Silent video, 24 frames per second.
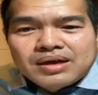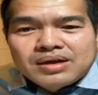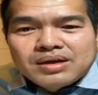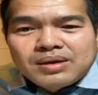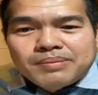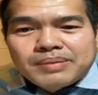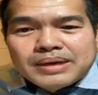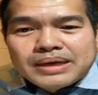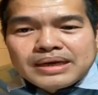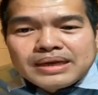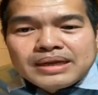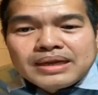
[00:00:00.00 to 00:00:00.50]
khi
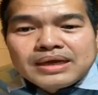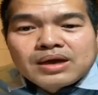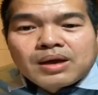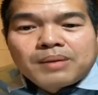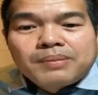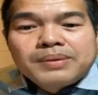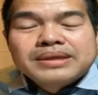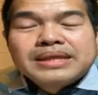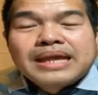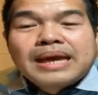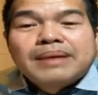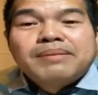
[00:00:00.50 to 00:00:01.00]
mình đấy
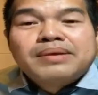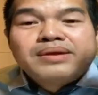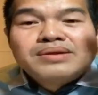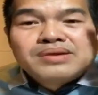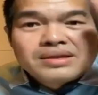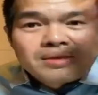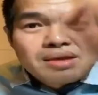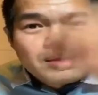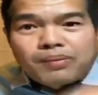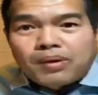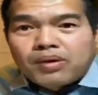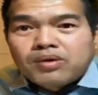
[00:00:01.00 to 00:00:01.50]
còn mình tại bờ
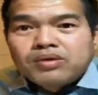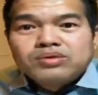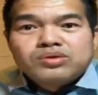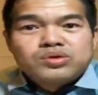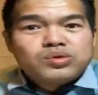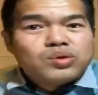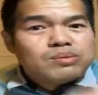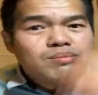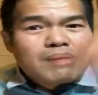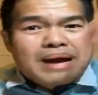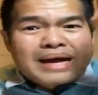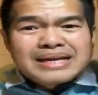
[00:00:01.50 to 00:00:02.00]
sân nhập ôn
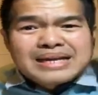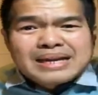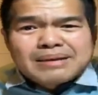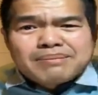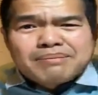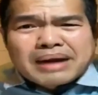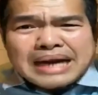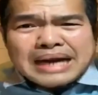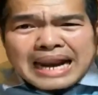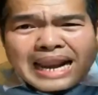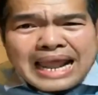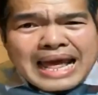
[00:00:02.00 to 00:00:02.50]
chui ban tại
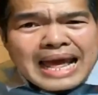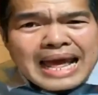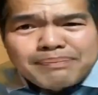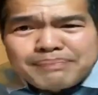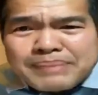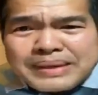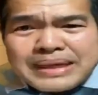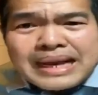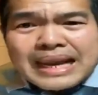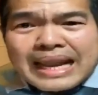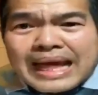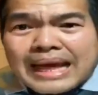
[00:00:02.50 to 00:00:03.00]
mà lá
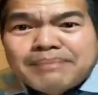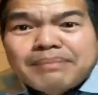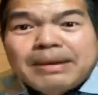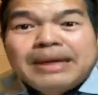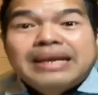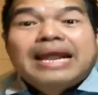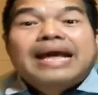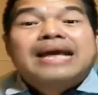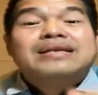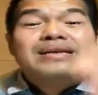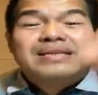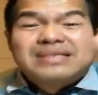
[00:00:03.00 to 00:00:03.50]
pi lá
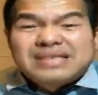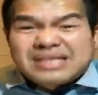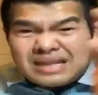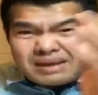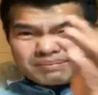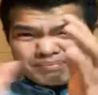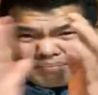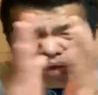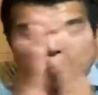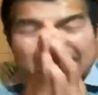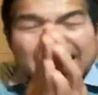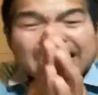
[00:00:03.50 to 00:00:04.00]
bay lá nhưng chỉ
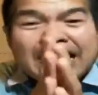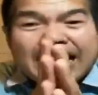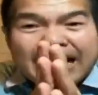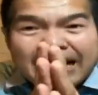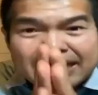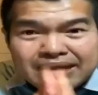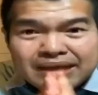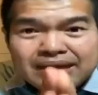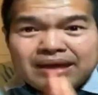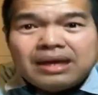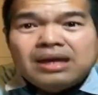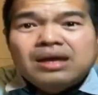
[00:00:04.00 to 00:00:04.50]
thật bay
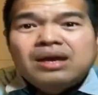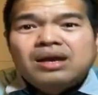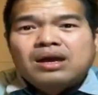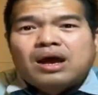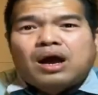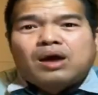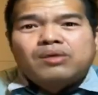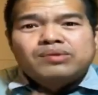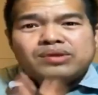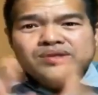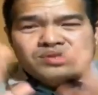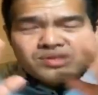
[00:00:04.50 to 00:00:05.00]
lá thế nó
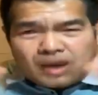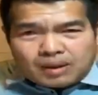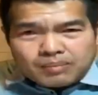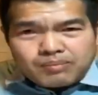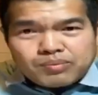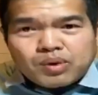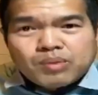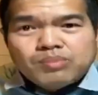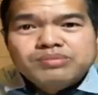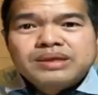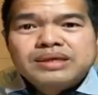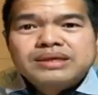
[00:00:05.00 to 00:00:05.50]
ở việc
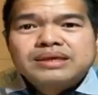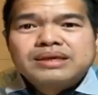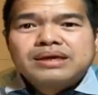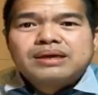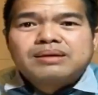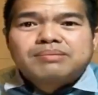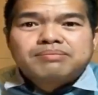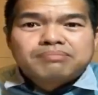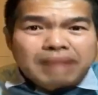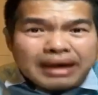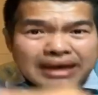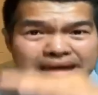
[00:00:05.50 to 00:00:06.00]
xong rum thì
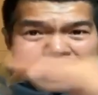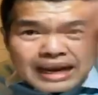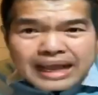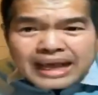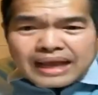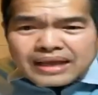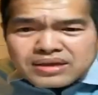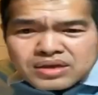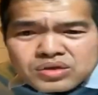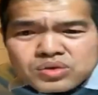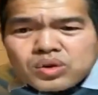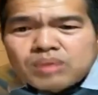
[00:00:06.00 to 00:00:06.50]
bay
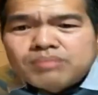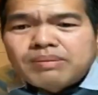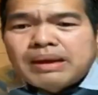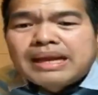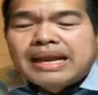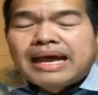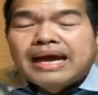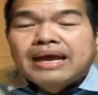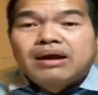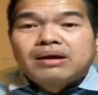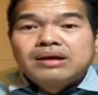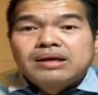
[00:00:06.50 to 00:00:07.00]
lá nhưng chui
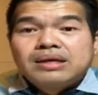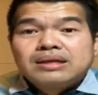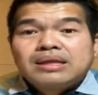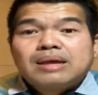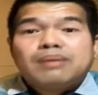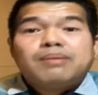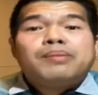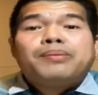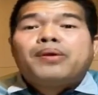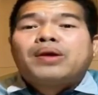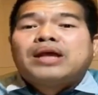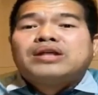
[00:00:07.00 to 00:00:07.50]
bay lá anh
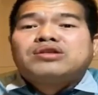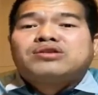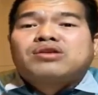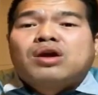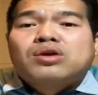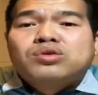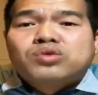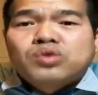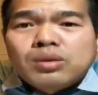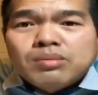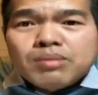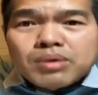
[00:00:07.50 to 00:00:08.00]
thế bong anh
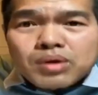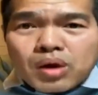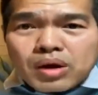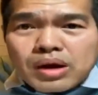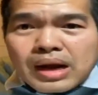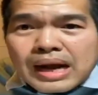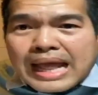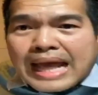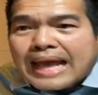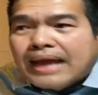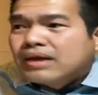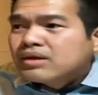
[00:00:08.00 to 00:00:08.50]
chọn chui một
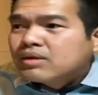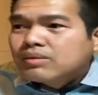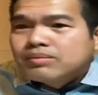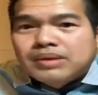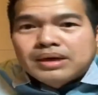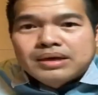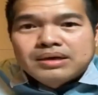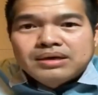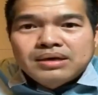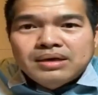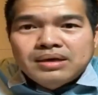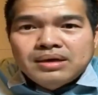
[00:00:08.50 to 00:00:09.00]
đôi lá khi
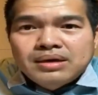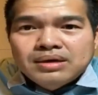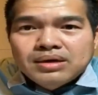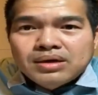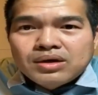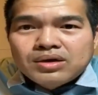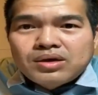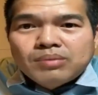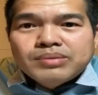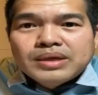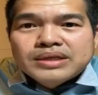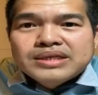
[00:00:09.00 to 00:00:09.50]
mình từ
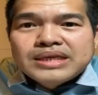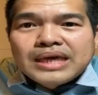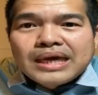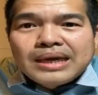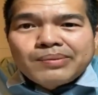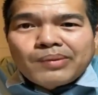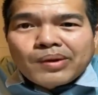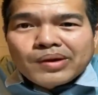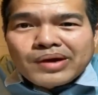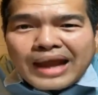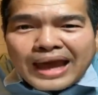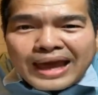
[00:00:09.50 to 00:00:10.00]
khi mình từ
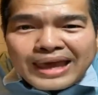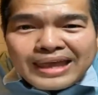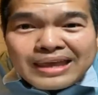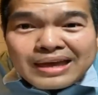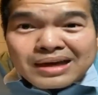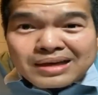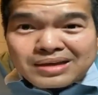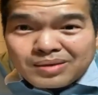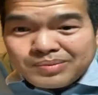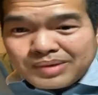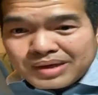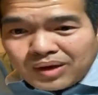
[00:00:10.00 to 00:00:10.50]
chia bong
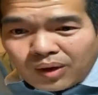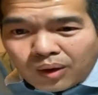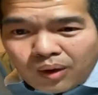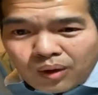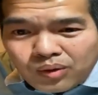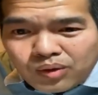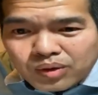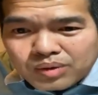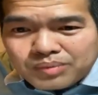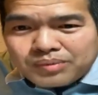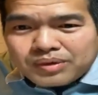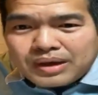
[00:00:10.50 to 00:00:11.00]
ấy khi mình
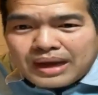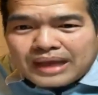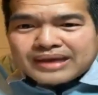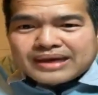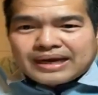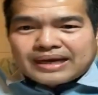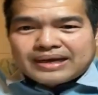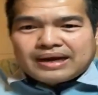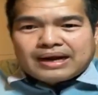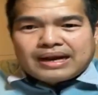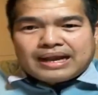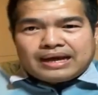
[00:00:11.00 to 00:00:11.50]
ở quân bong này
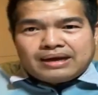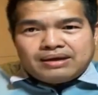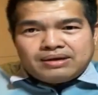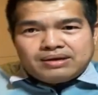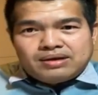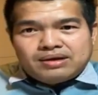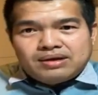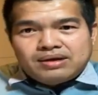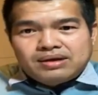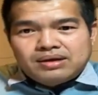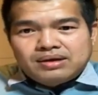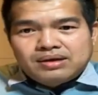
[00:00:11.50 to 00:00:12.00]
cả là
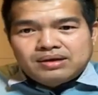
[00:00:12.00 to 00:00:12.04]
kháng